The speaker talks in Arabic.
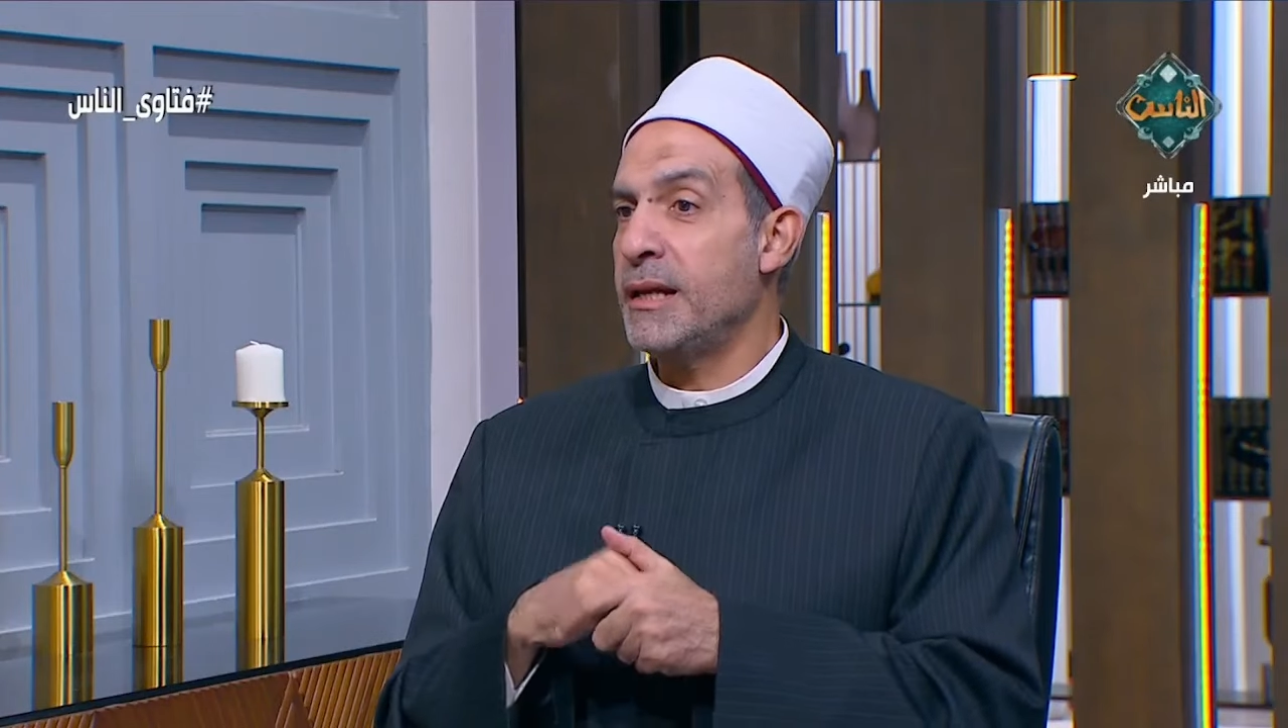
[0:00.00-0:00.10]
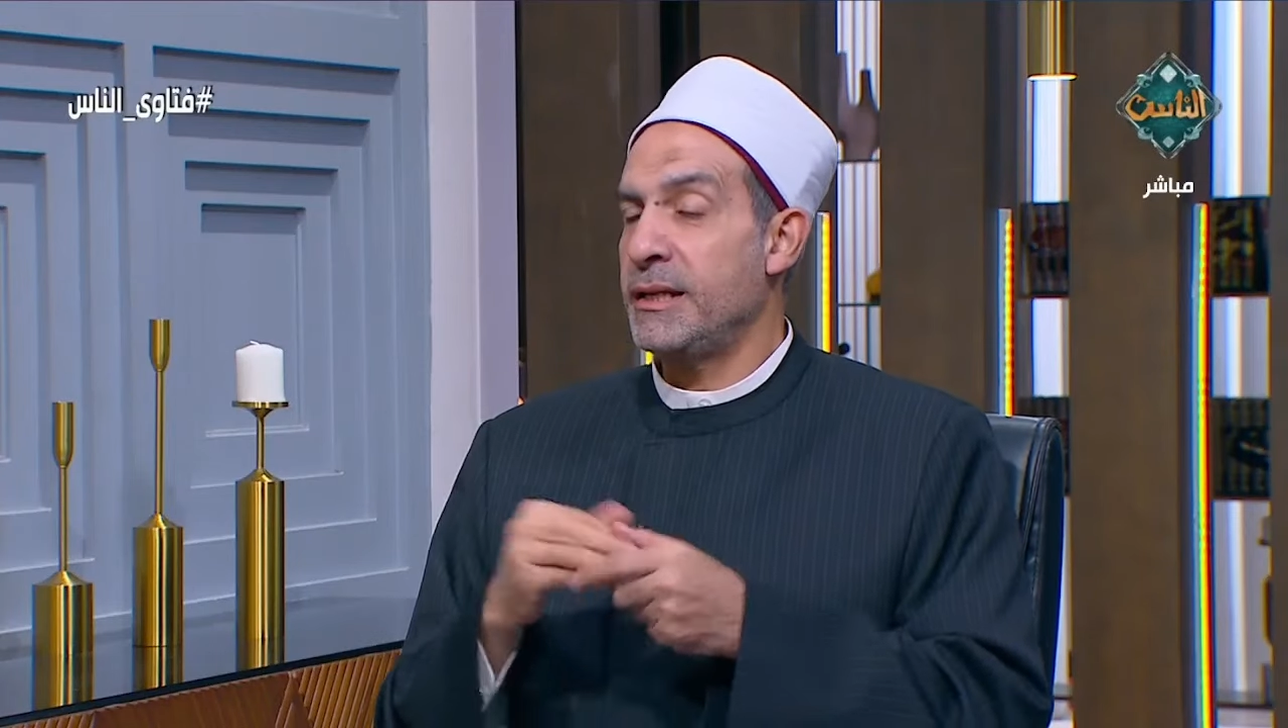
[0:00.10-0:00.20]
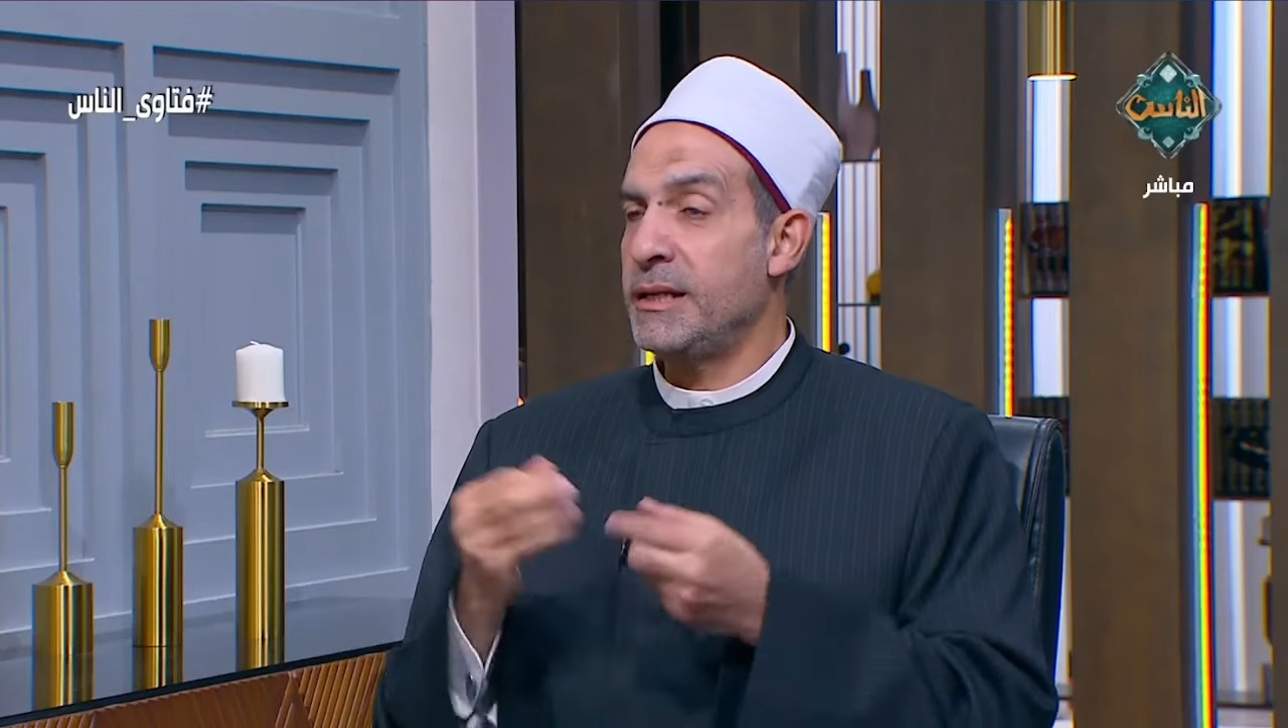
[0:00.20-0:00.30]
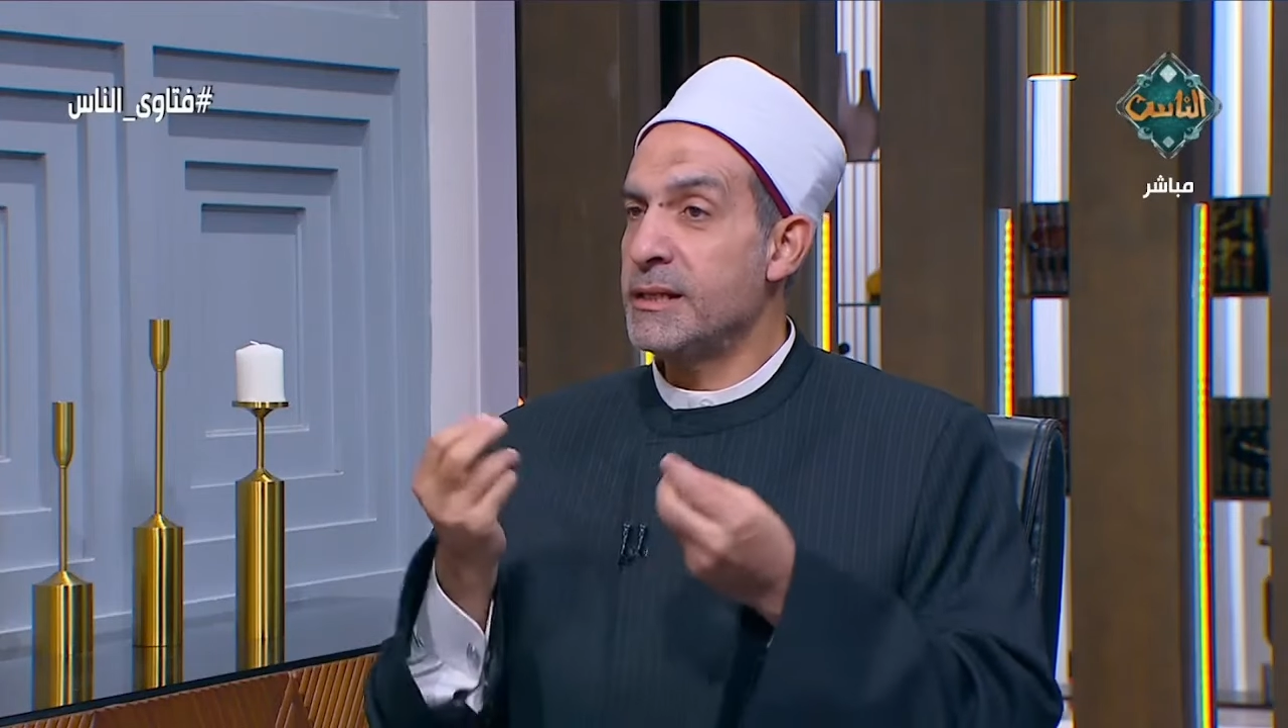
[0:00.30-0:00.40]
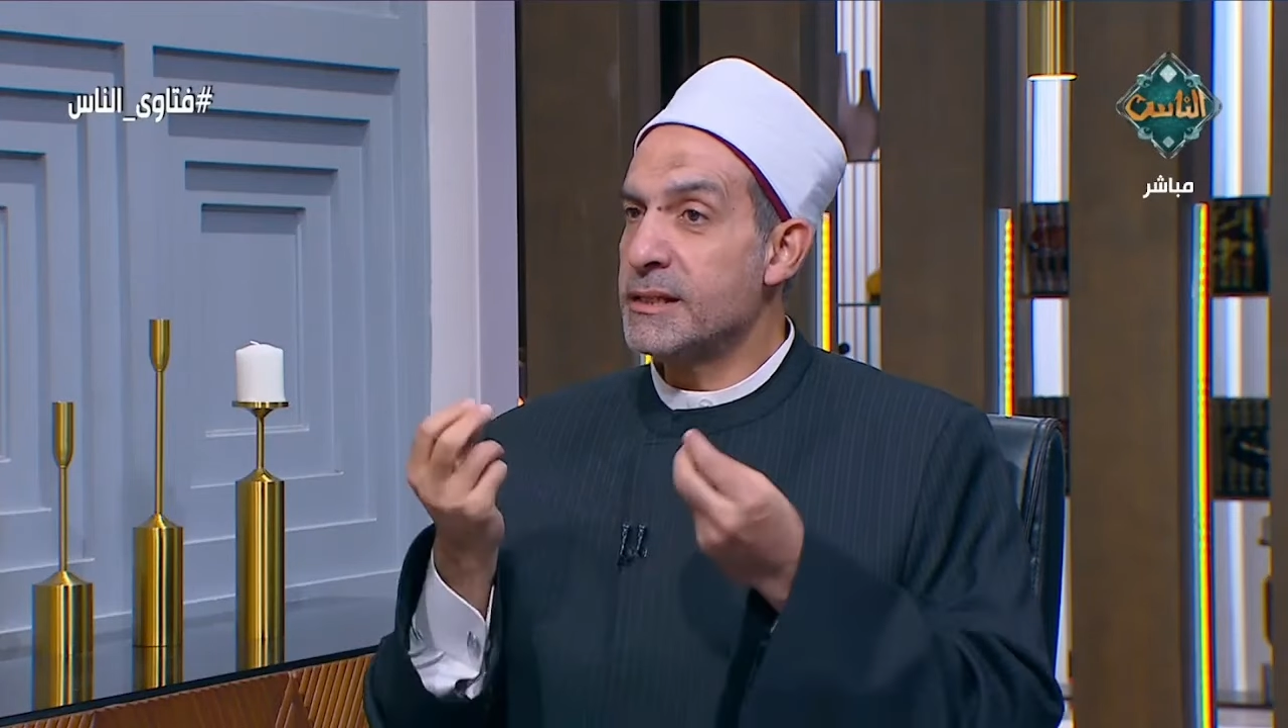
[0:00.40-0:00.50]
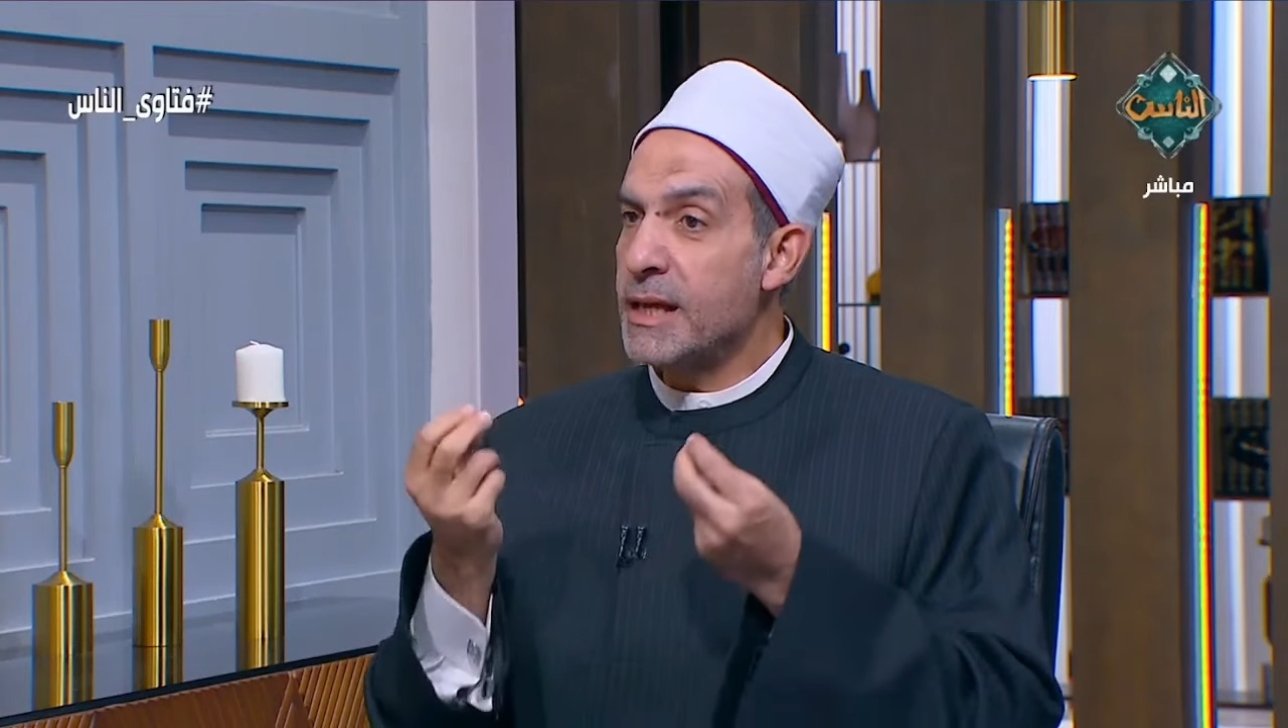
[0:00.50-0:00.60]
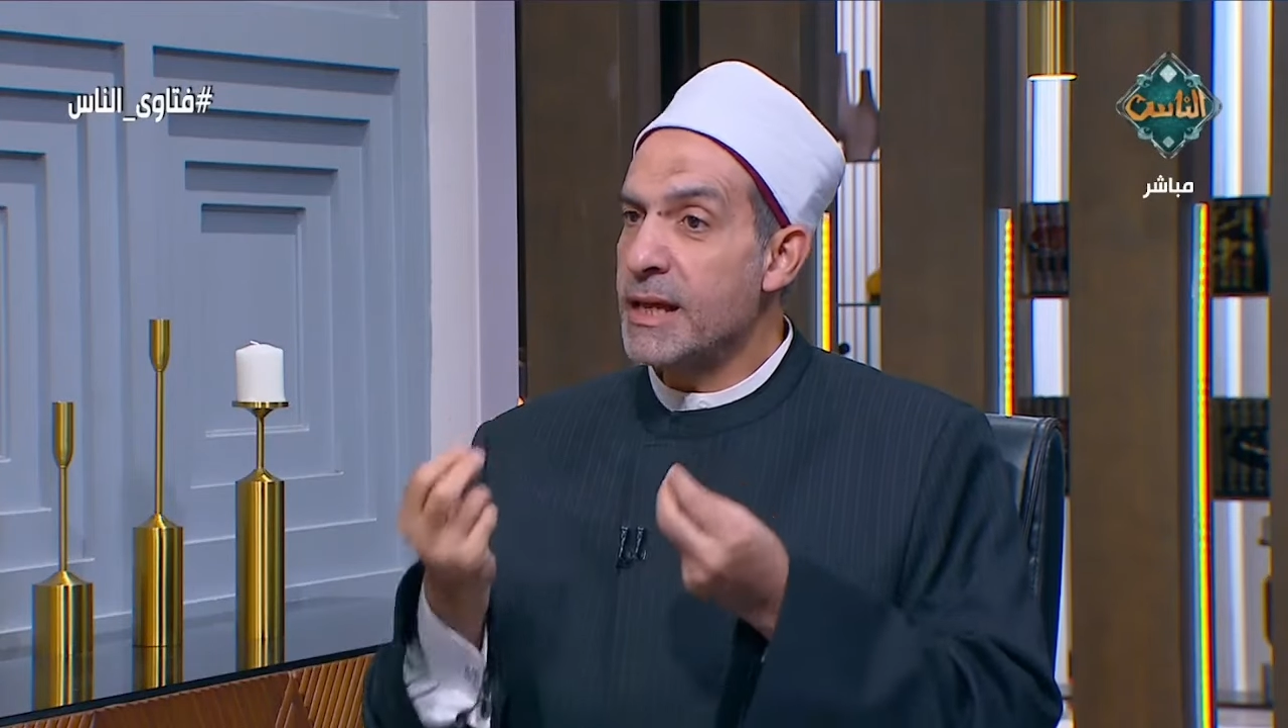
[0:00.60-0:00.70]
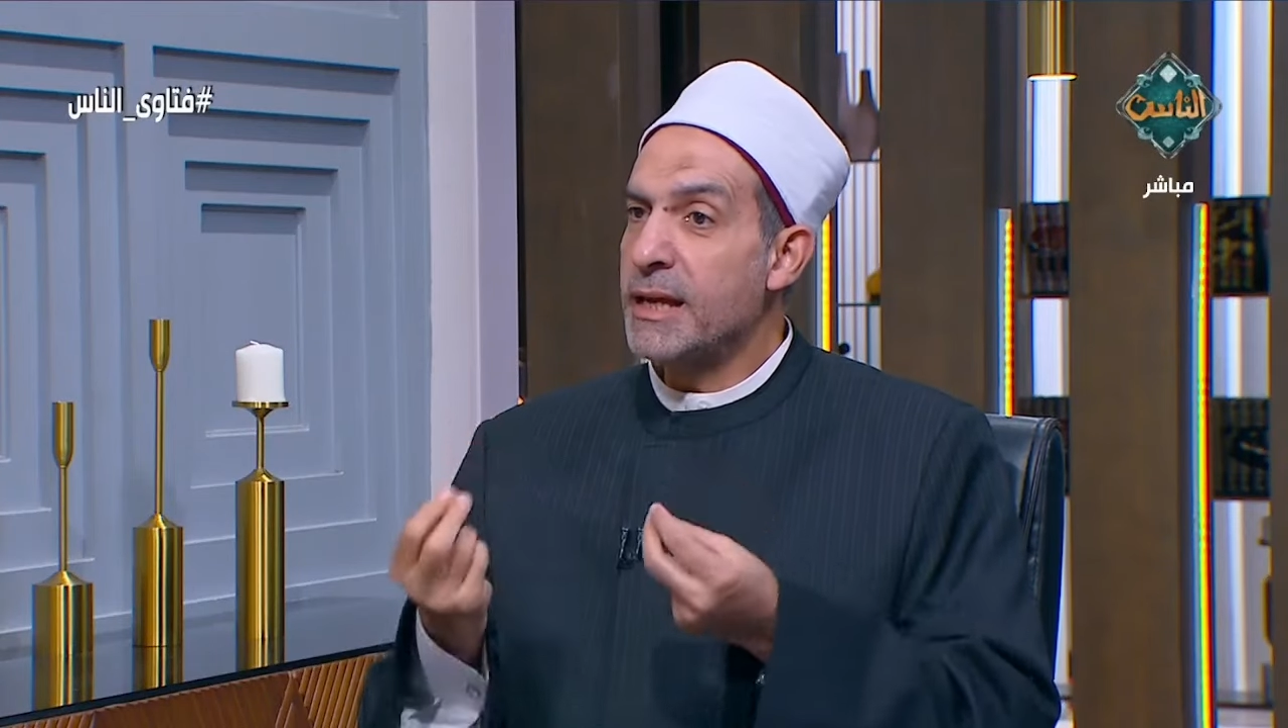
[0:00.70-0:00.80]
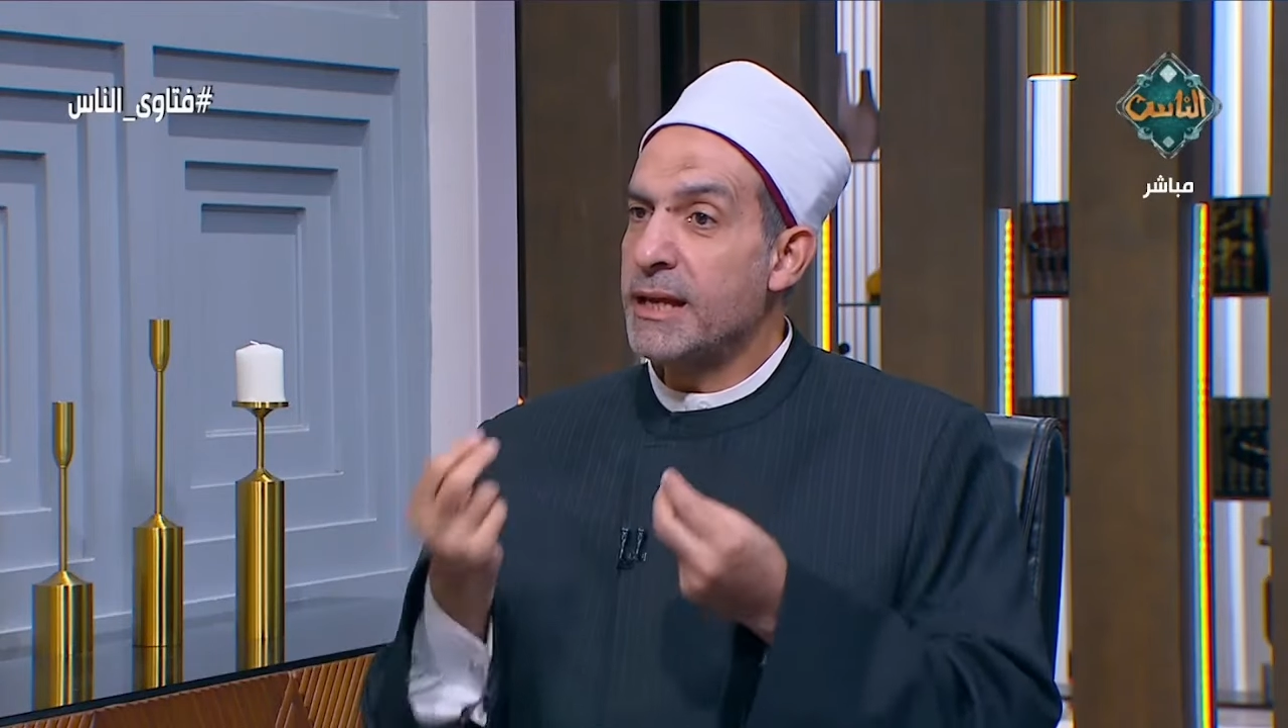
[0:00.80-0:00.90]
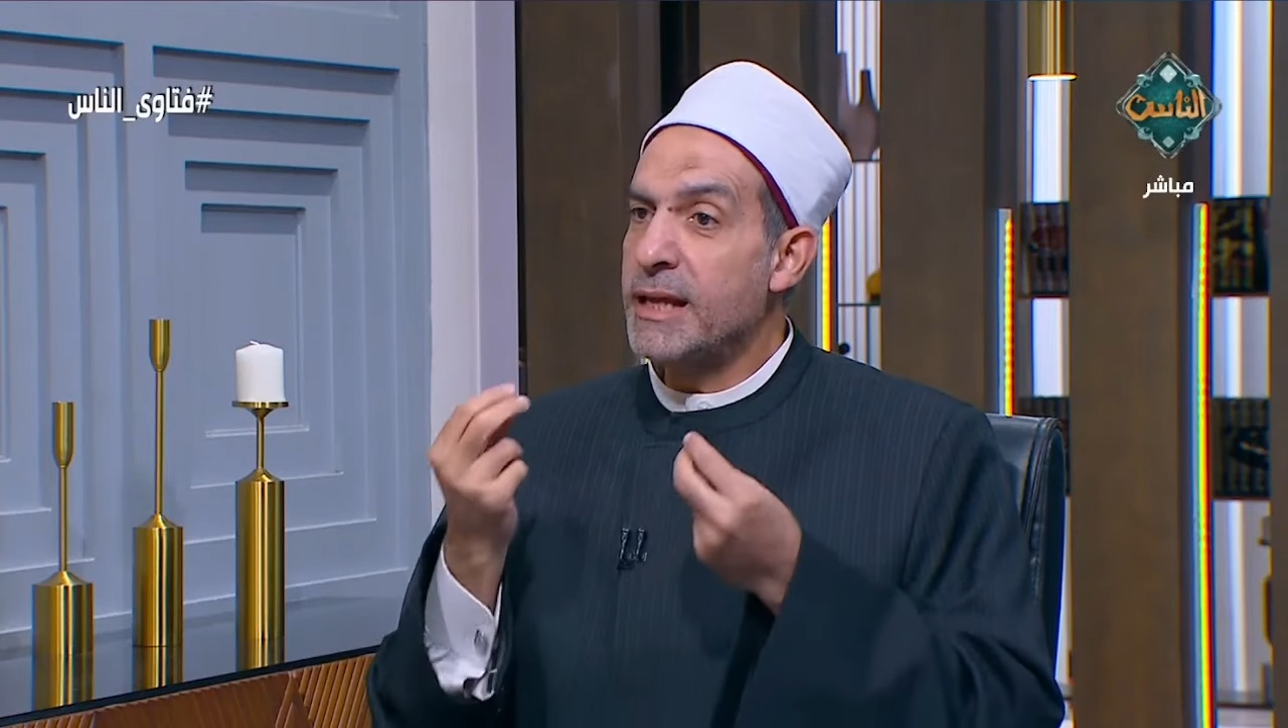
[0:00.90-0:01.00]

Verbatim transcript: الانسان